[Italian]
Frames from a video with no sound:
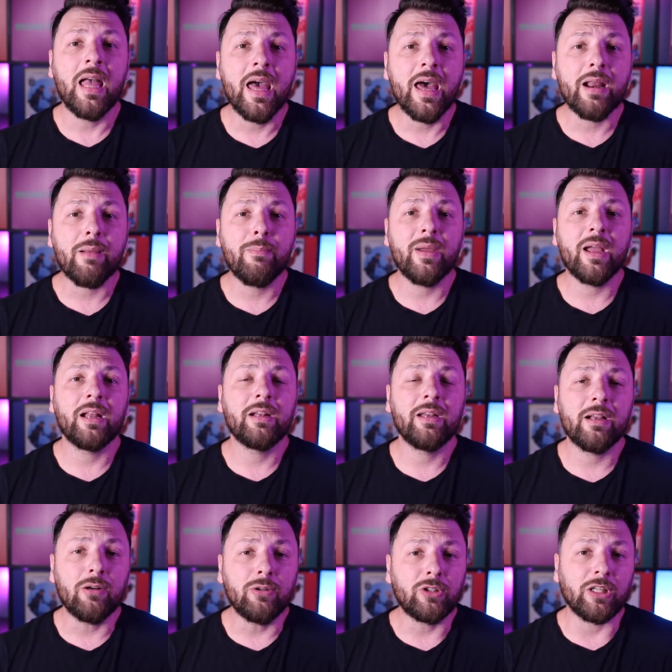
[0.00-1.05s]
erbe
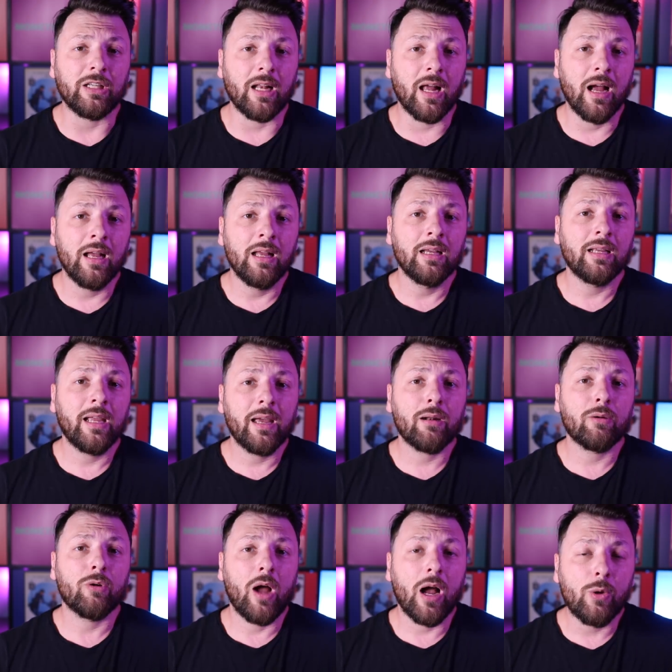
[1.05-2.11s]
nicotina che
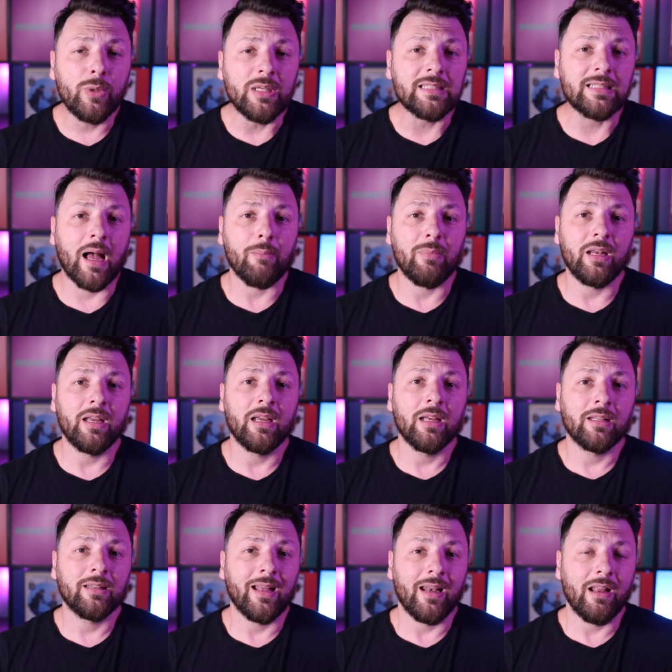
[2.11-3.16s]
erano
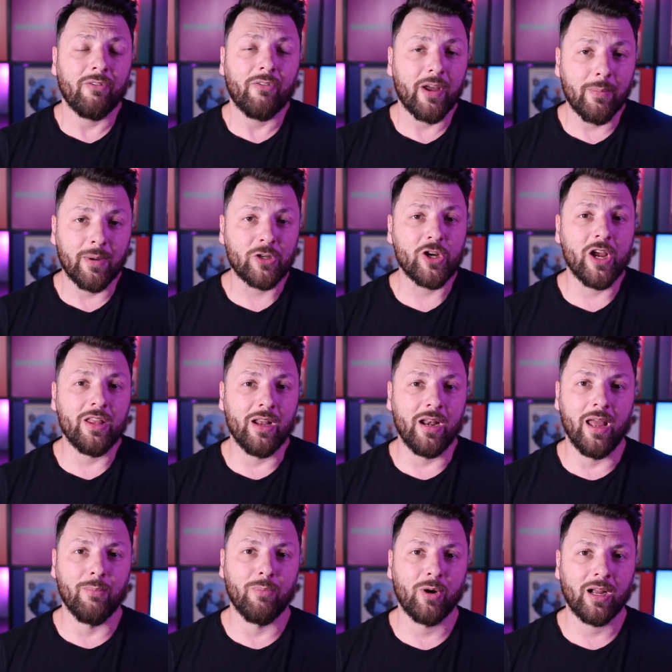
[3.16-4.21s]
acquistabili nelle farmacie
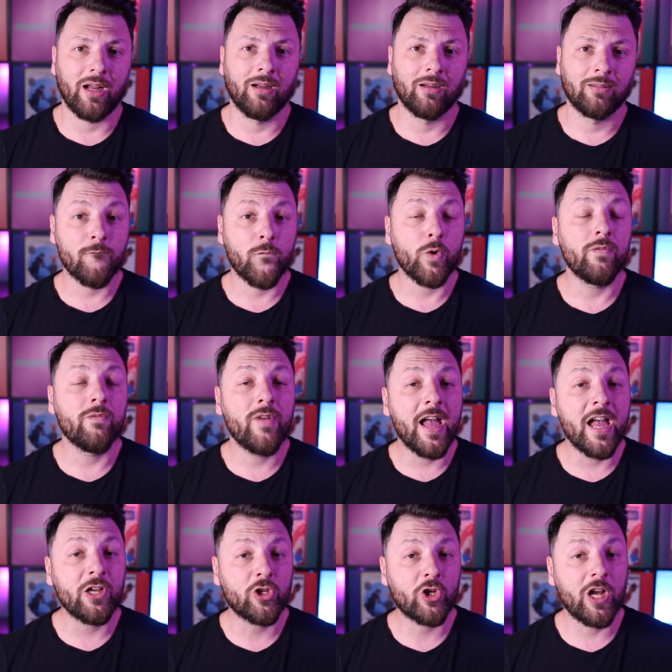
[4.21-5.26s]
dell'epoca. Fu
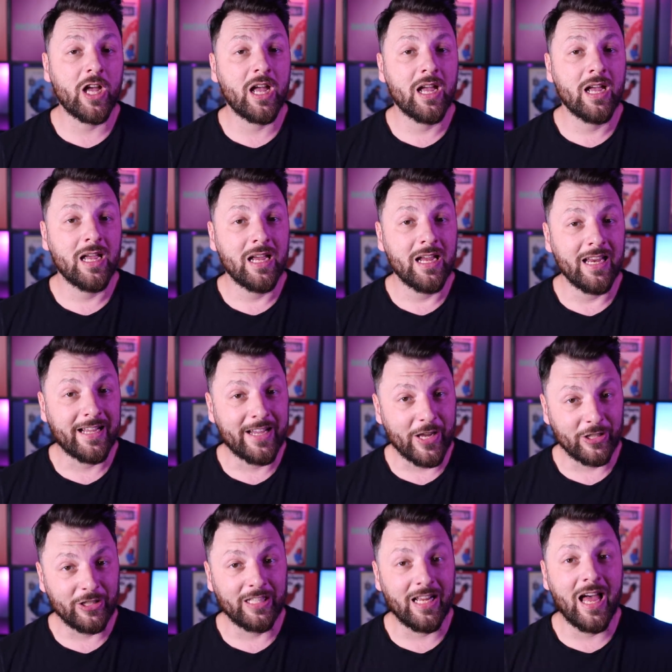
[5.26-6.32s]
invece il
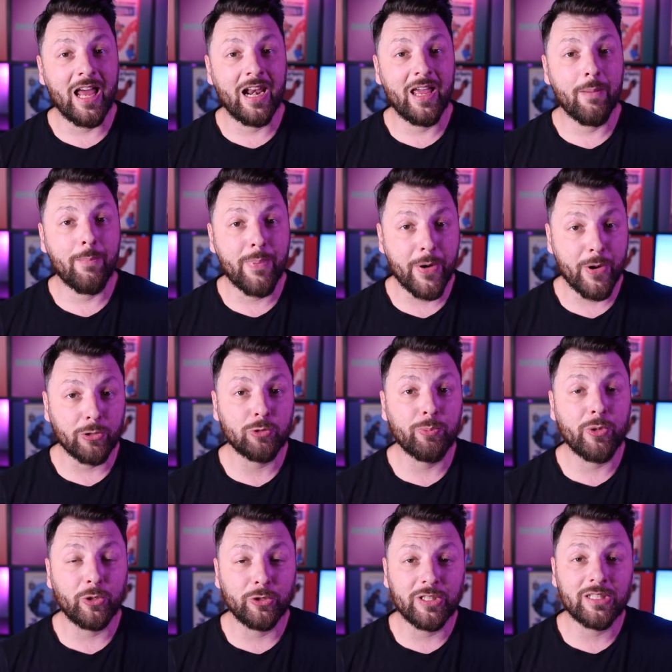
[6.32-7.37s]
cardinale
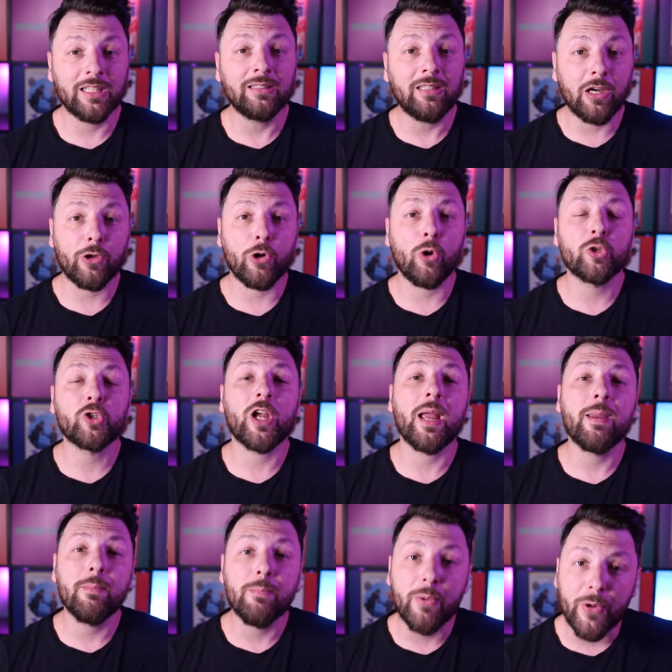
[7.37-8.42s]
Prospero di Santa Croce a
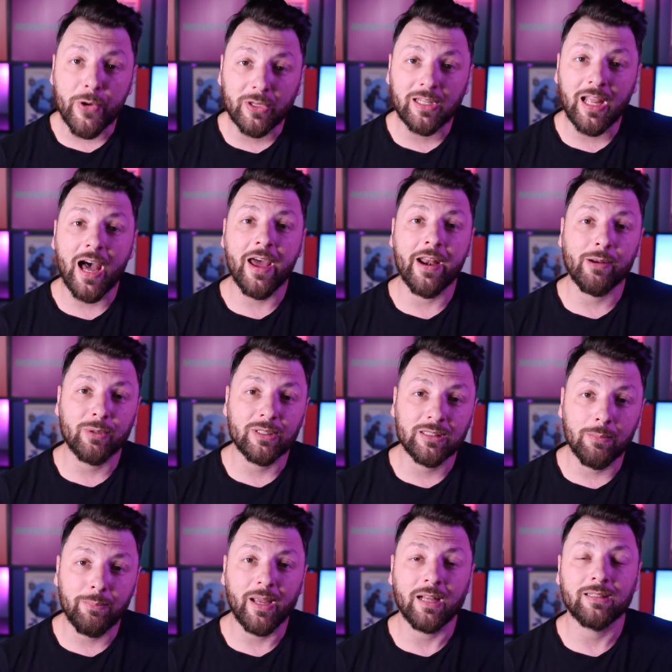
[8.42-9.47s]
importare
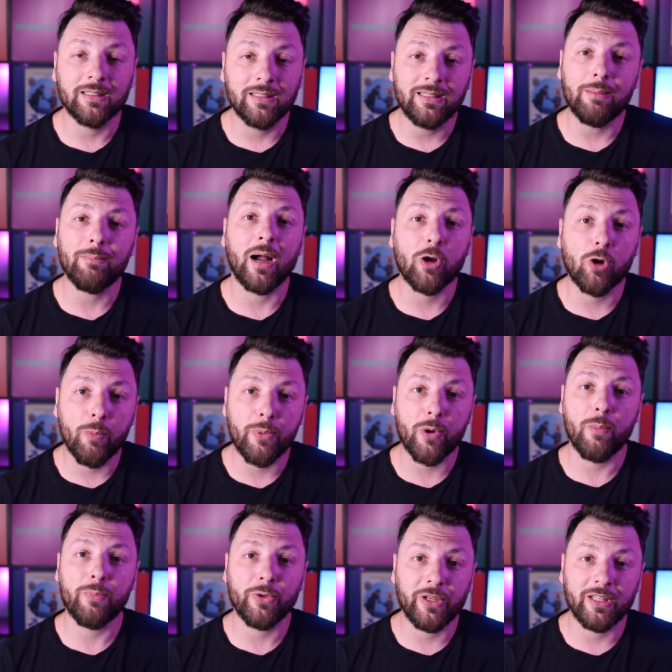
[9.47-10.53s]
queste piante di tabacco
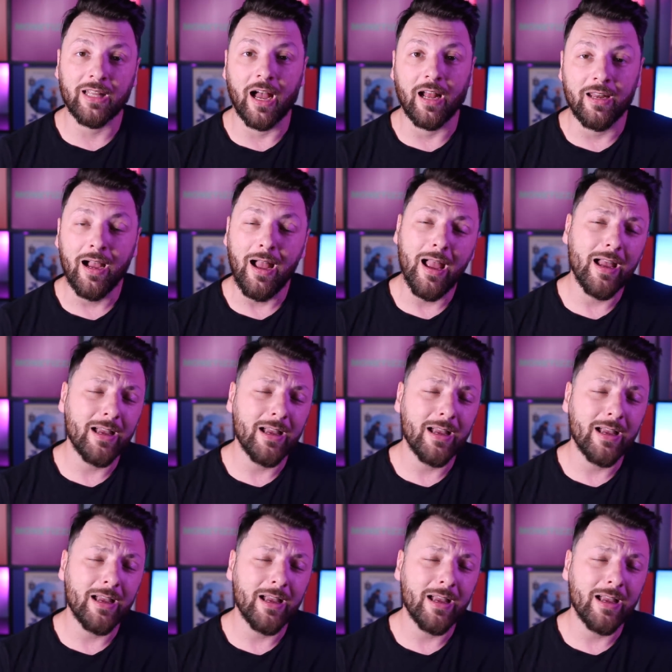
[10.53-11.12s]
proprio in Italia